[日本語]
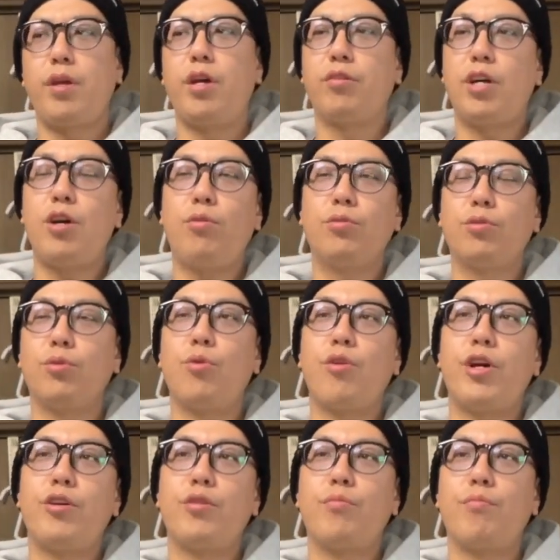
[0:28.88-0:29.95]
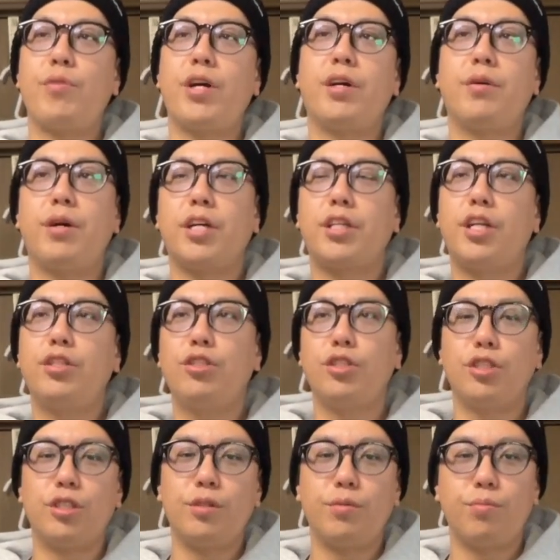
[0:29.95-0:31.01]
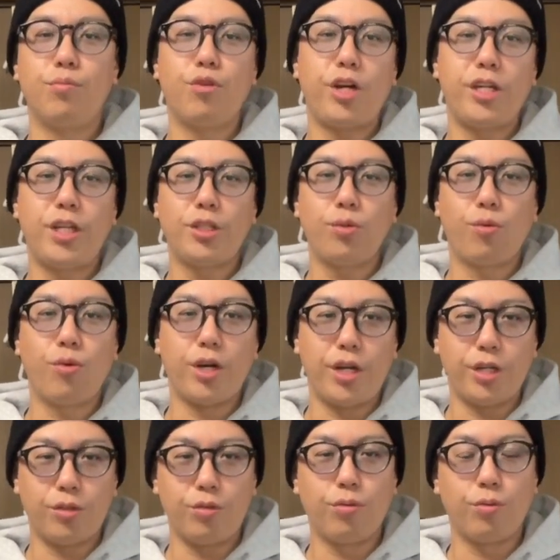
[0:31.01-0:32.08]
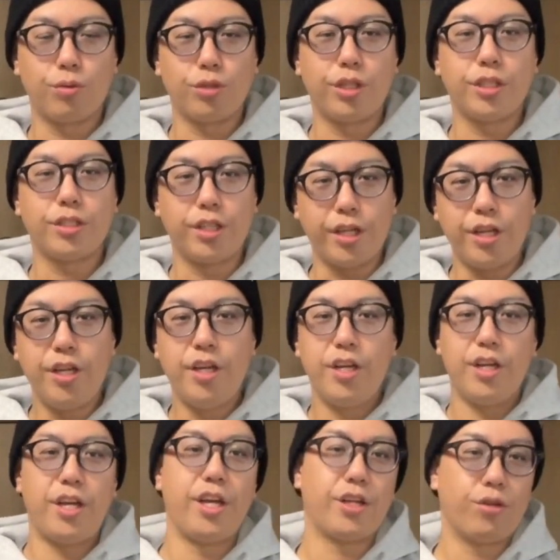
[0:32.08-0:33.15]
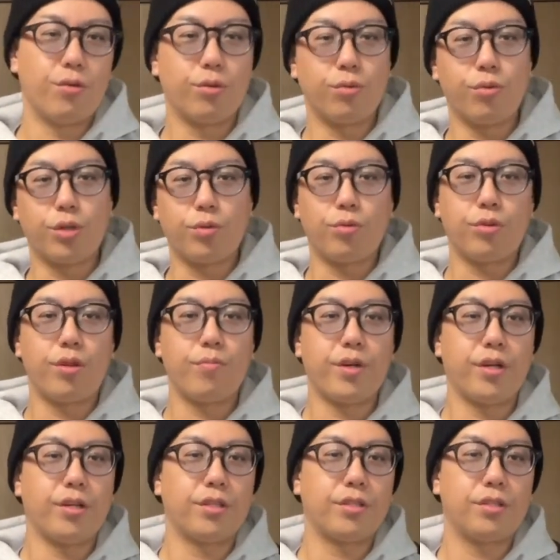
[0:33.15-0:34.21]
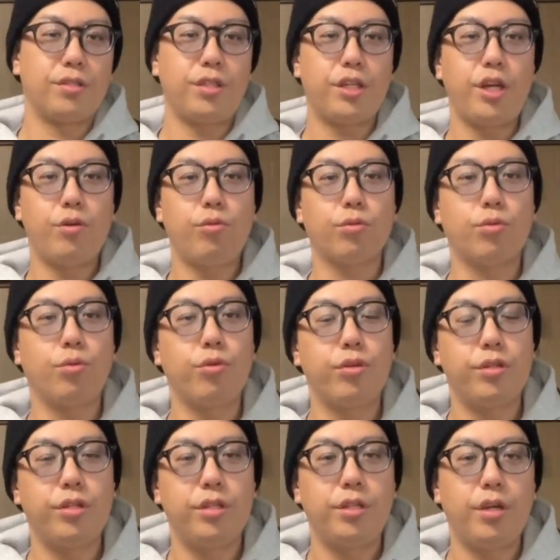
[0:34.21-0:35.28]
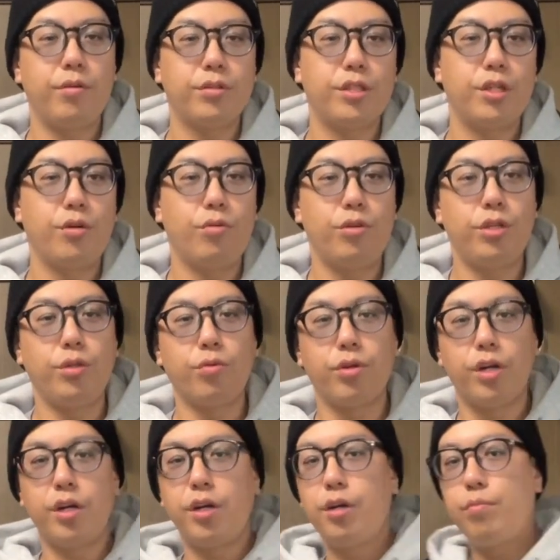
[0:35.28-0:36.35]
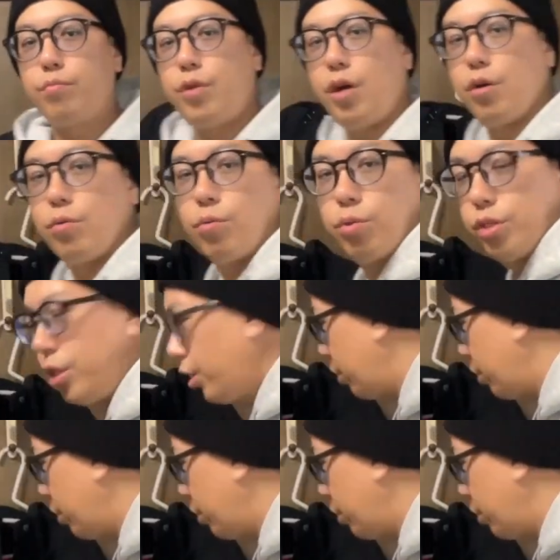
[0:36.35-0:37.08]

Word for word: 過去の動画よりも、まあ、新しく、もう一回出しておこうかなっていうことでですね、えー、今日動画撮ってます。で、結構問い合わせが多いのが、まあ、こちらで